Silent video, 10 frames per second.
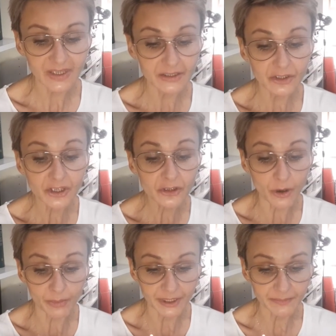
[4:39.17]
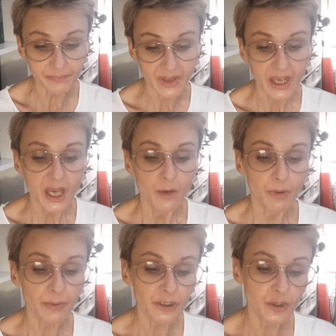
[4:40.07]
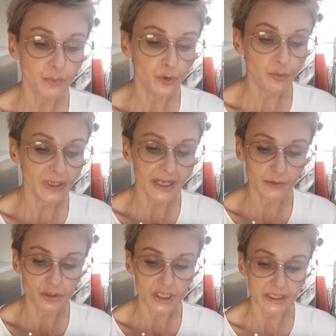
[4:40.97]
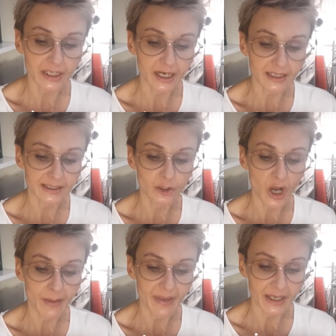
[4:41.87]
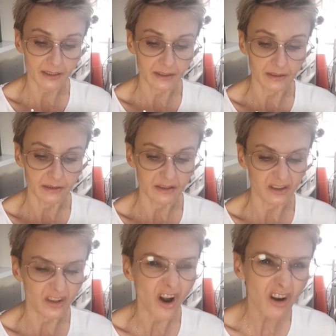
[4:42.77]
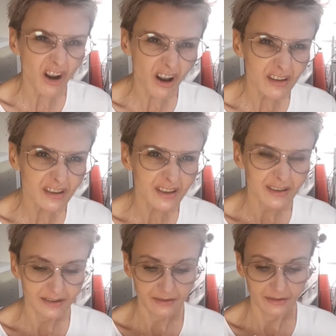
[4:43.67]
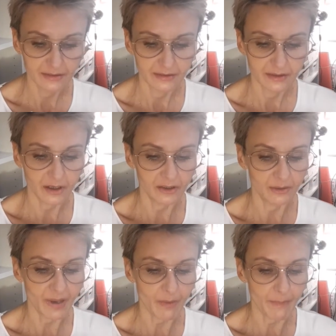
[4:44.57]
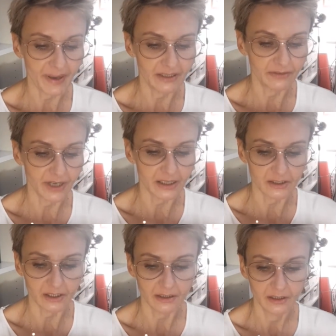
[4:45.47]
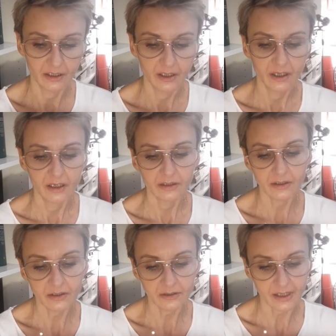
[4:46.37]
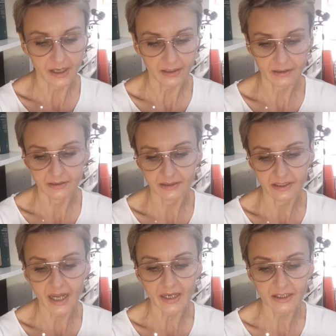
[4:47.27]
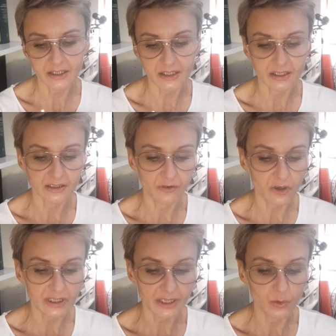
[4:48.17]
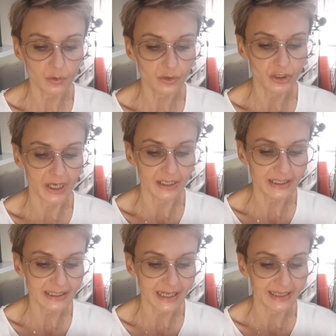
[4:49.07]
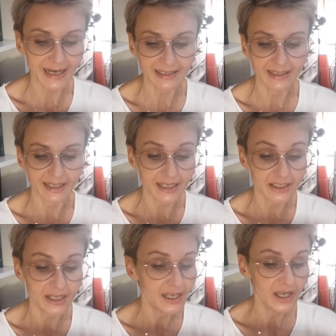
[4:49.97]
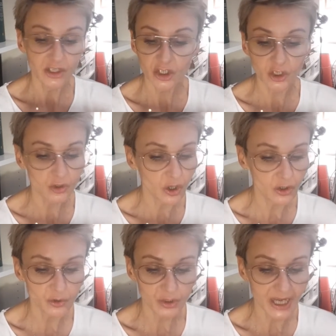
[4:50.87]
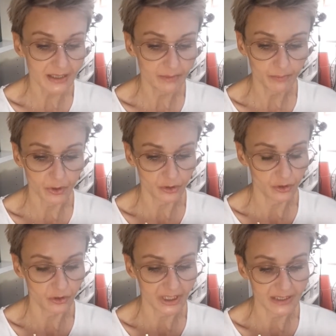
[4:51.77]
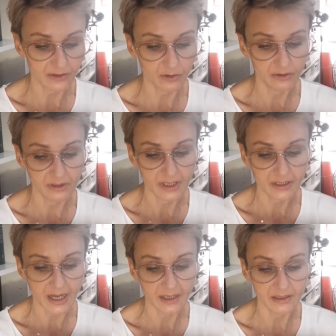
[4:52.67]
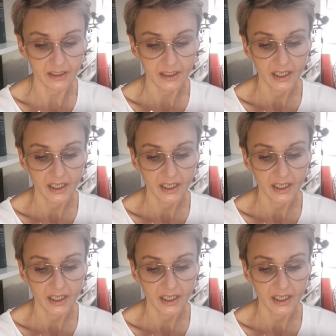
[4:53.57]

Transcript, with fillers: Dzień dobry. Poproszę pół biletu trzeciej klasy do Ameryki. Dokąd? O nie miała pani w kasie. No tak, zdaje się, że z dworca Łódź Kaliska jak na razie nie odchodził żaden pociąg transkontynentalny.